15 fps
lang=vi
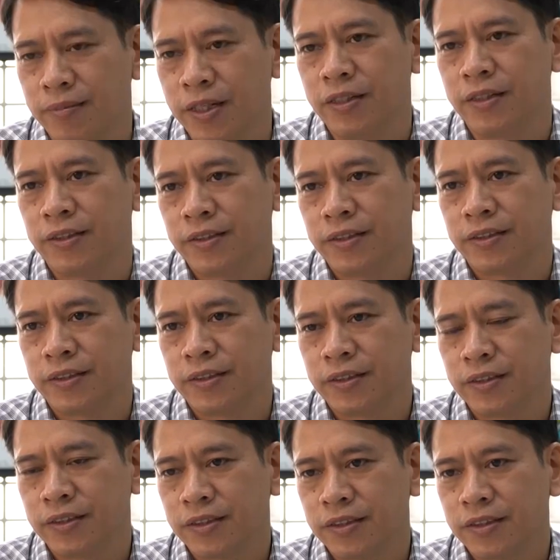mình.
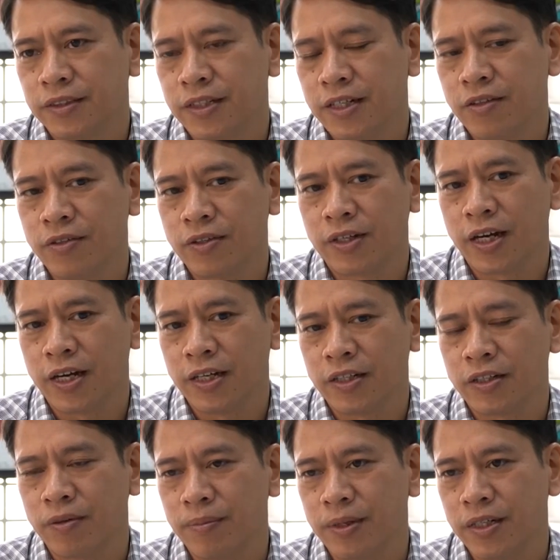Nếu nó
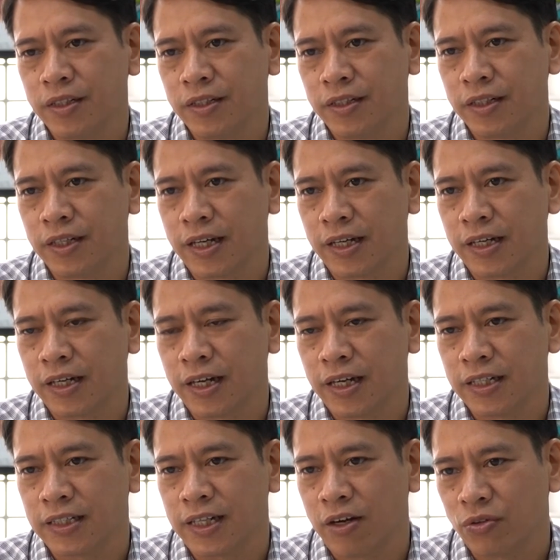gây cho mình những các
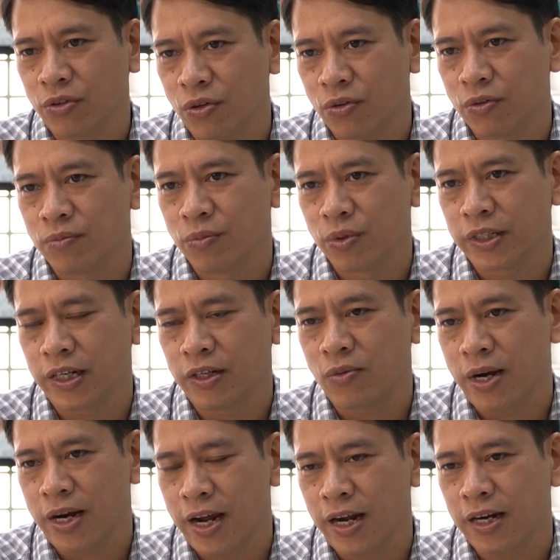cái xáo trộn một cách
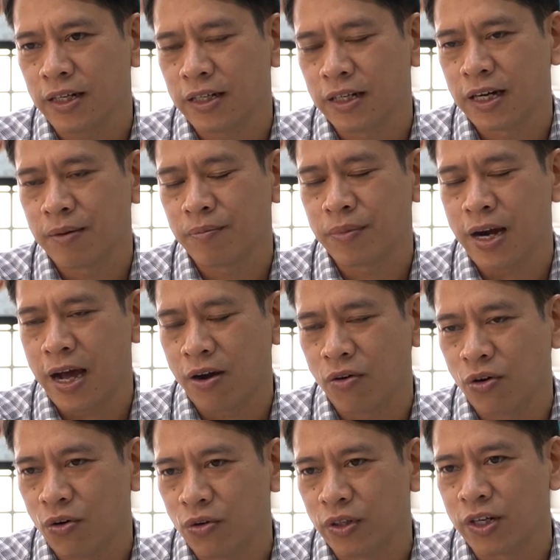quá đáng, làm đảo
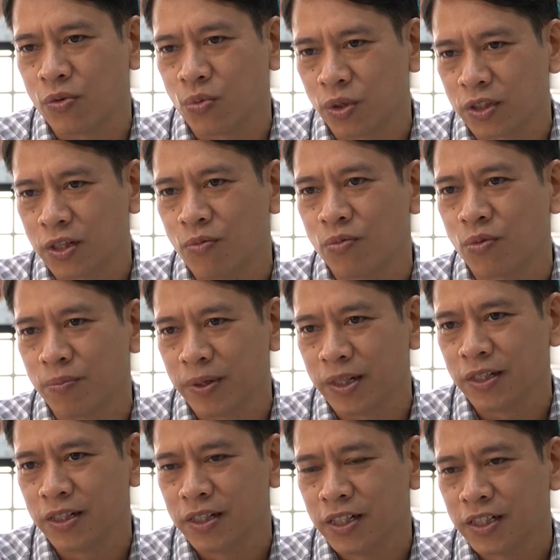lộn cái cuộc sống của mình,